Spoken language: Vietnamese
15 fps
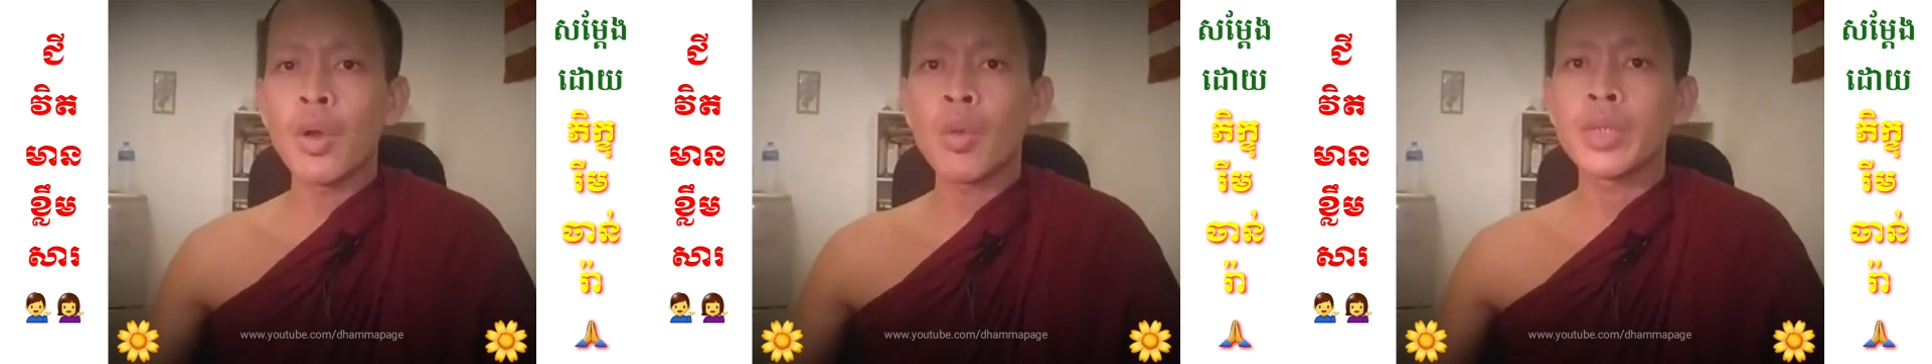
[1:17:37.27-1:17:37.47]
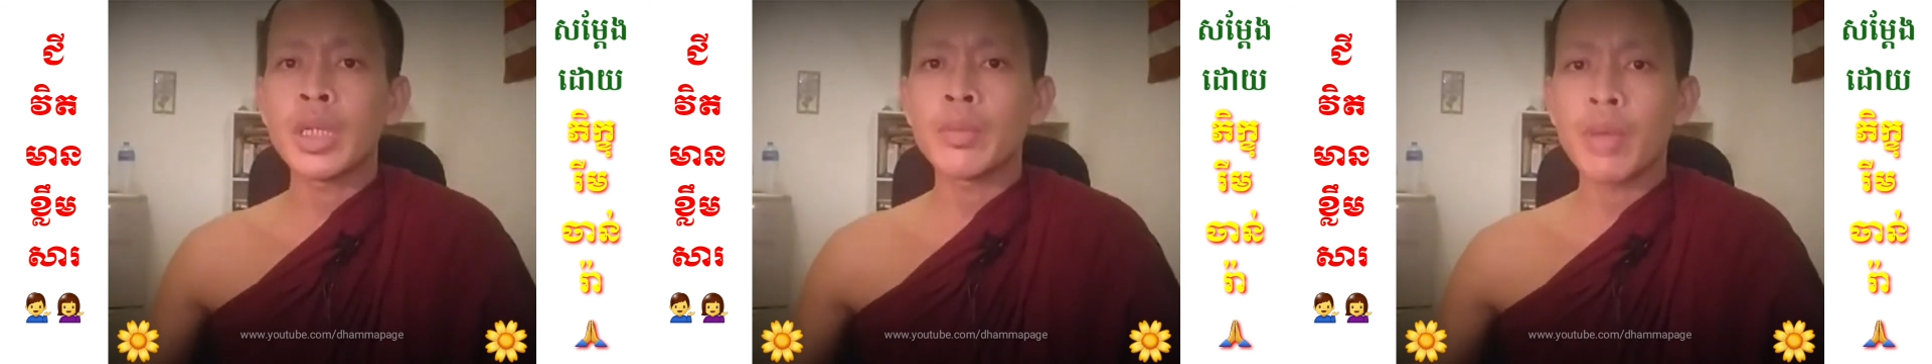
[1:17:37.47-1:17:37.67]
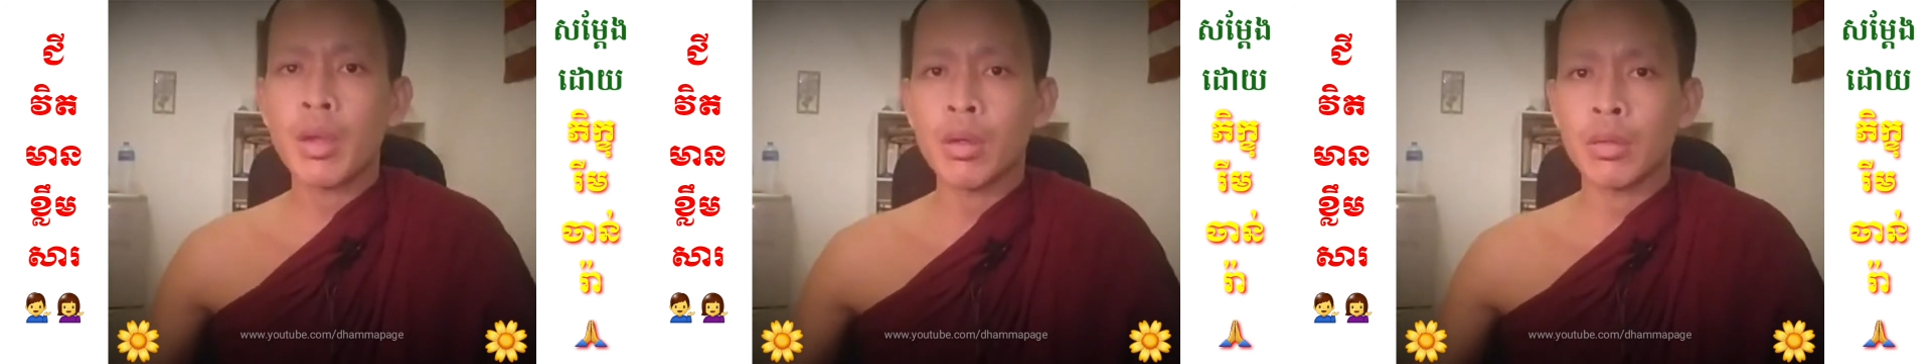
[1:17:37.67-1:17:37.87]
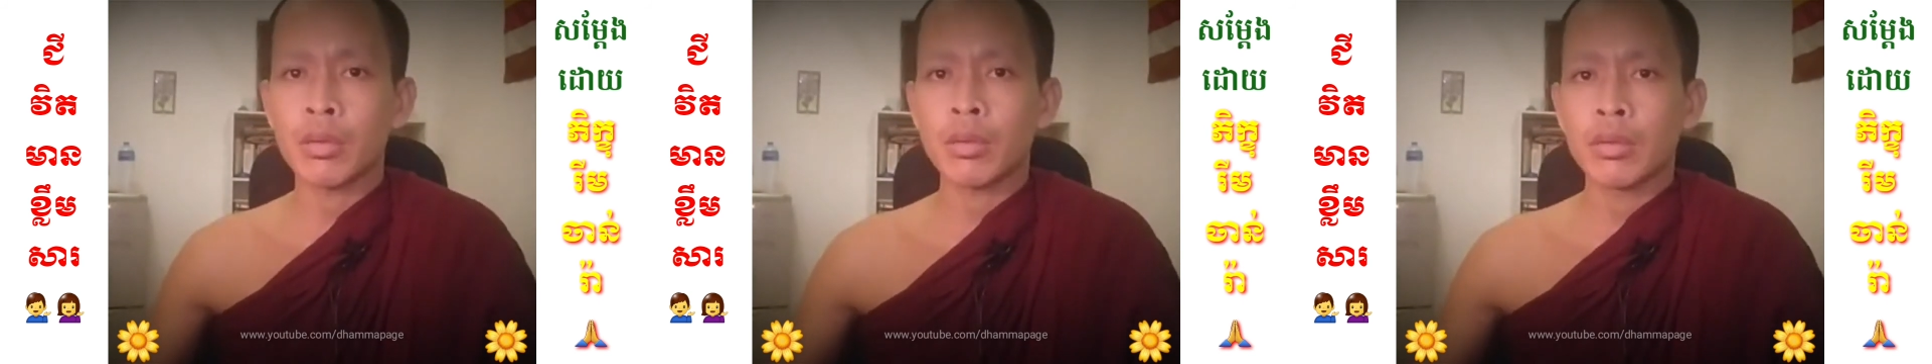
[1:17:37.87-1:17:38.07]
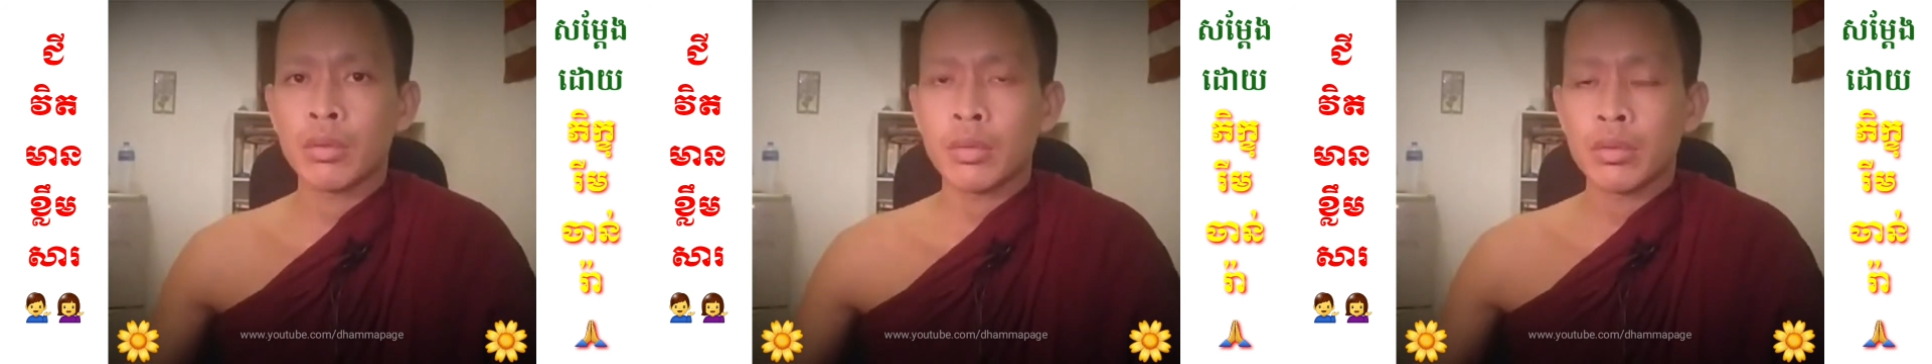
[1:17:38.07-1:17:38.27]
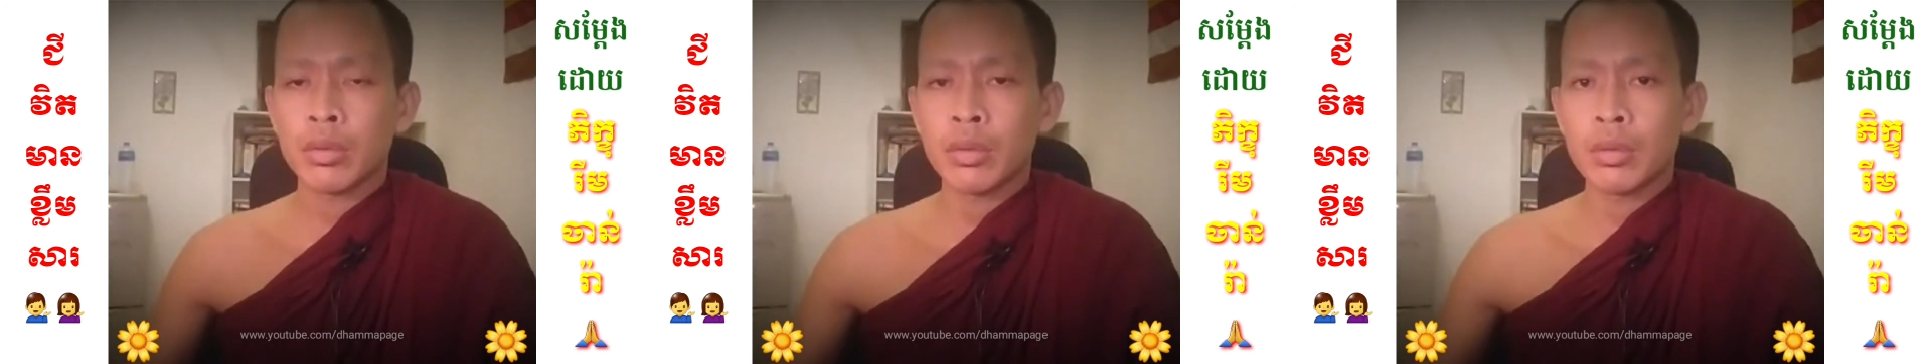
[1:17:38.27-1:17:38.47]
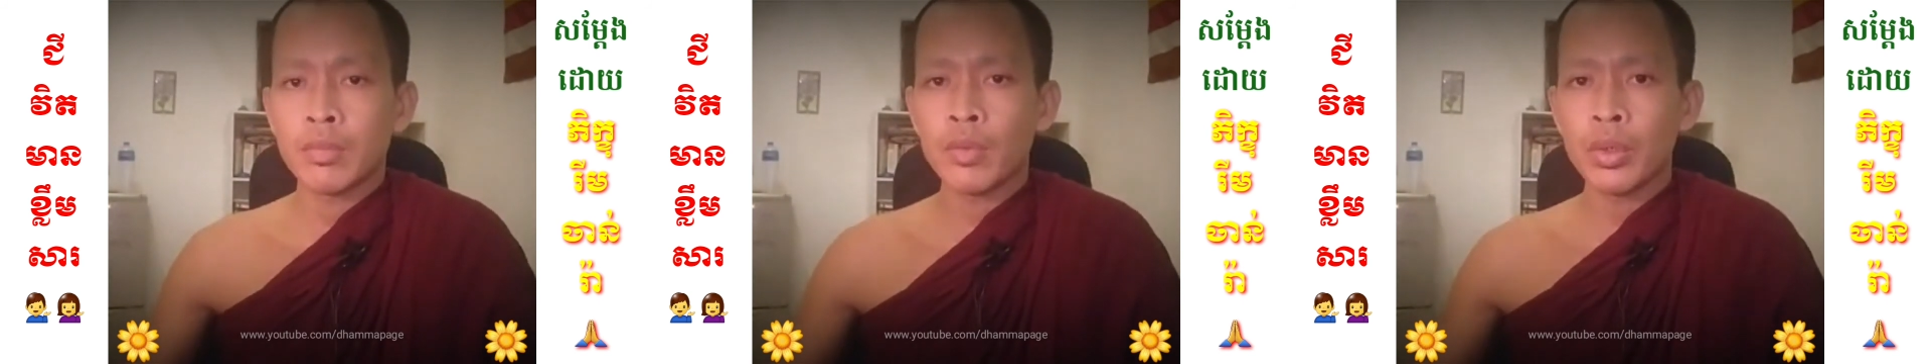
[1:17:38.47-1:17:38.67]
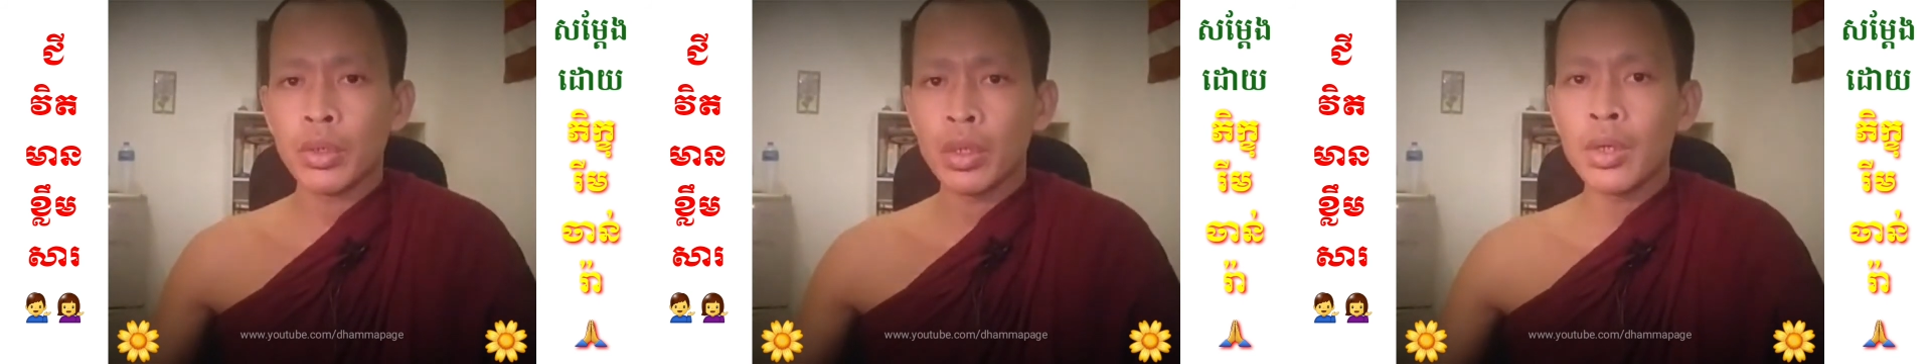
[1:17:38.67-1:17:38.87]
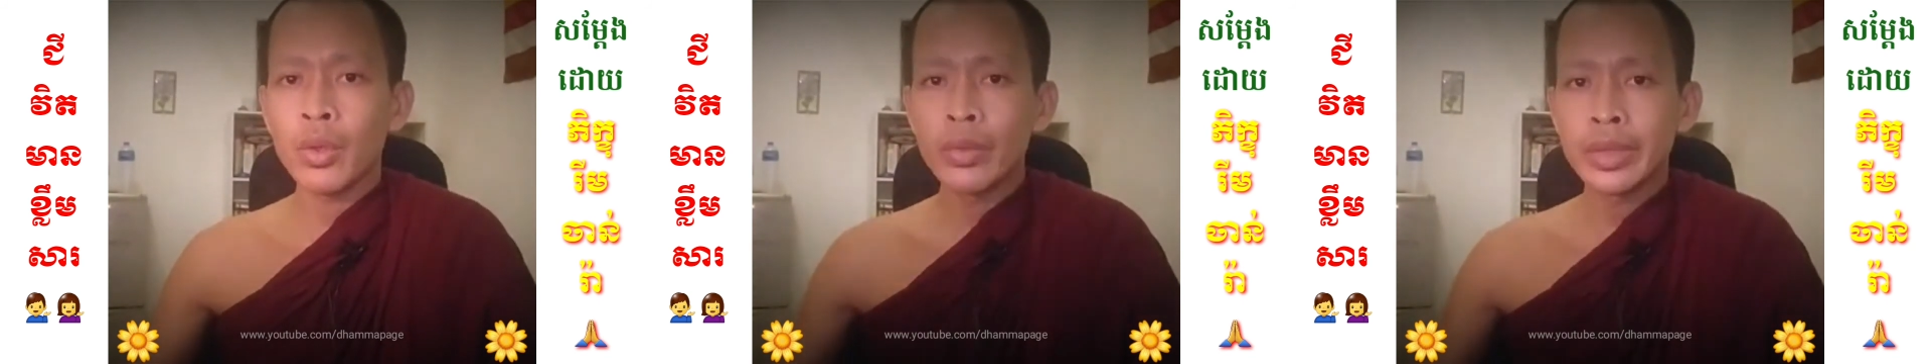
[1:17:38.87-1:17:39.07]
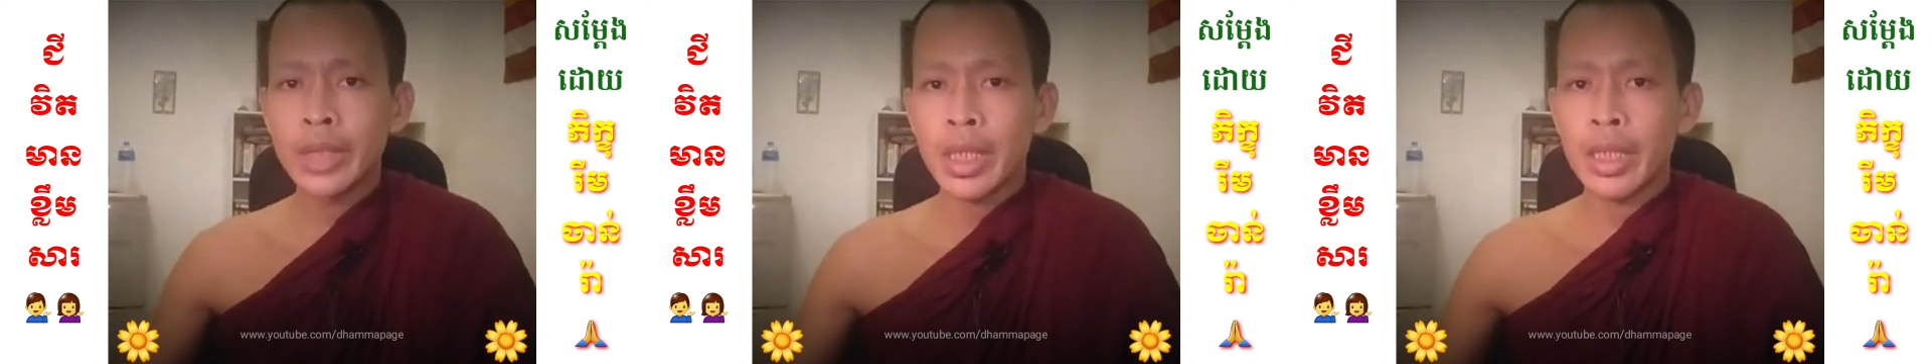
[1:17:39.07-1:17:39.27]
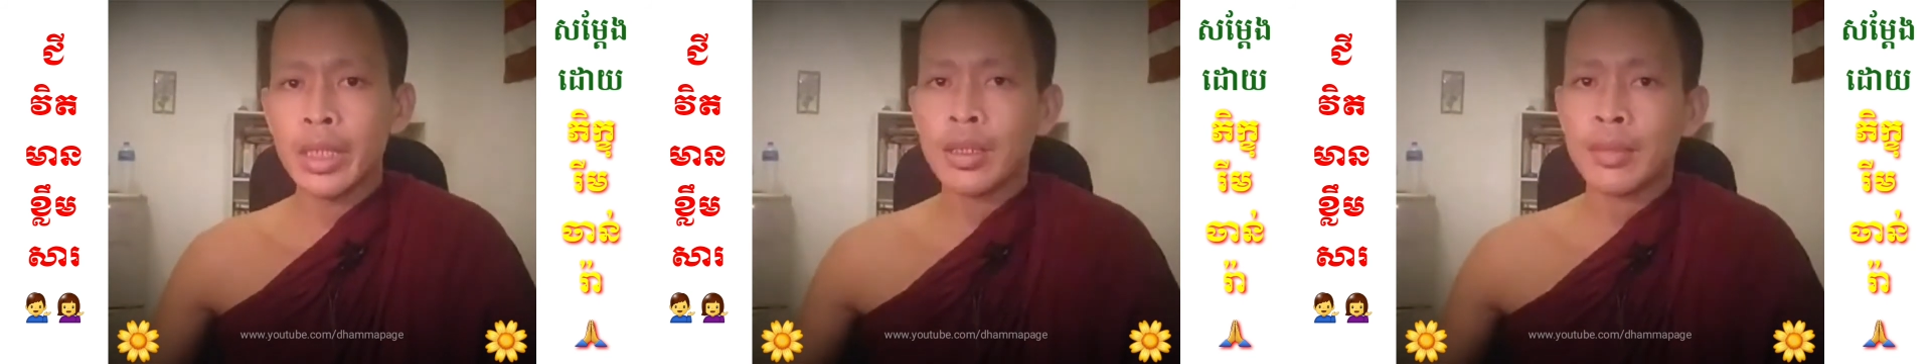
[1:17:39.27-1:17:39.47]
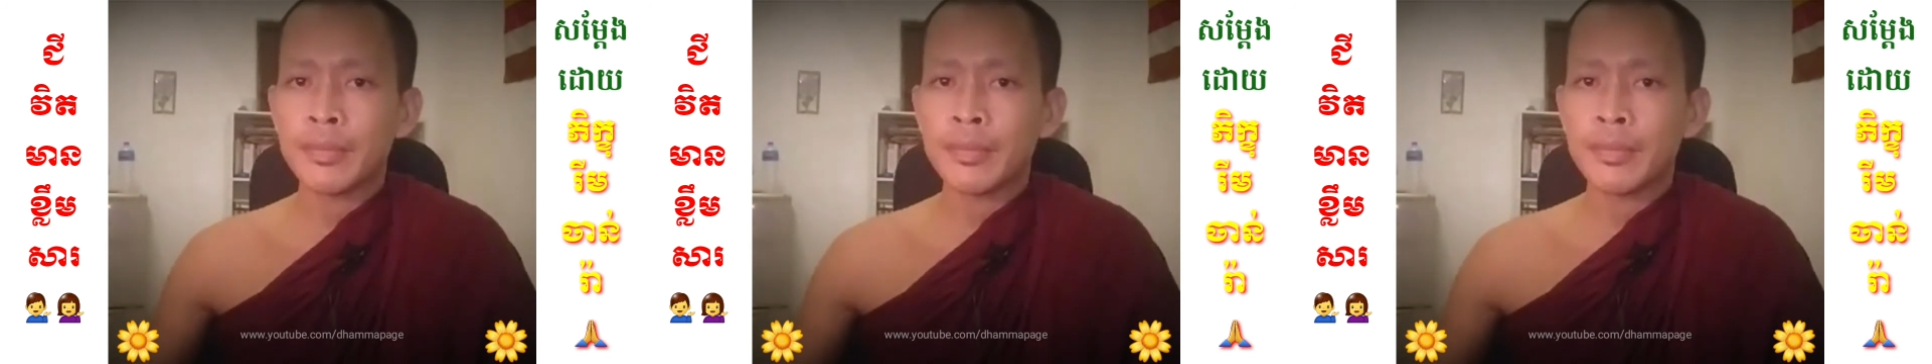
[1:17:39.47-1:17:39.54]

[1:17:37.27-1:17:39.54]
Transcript: tranh phong vô được cru chế đó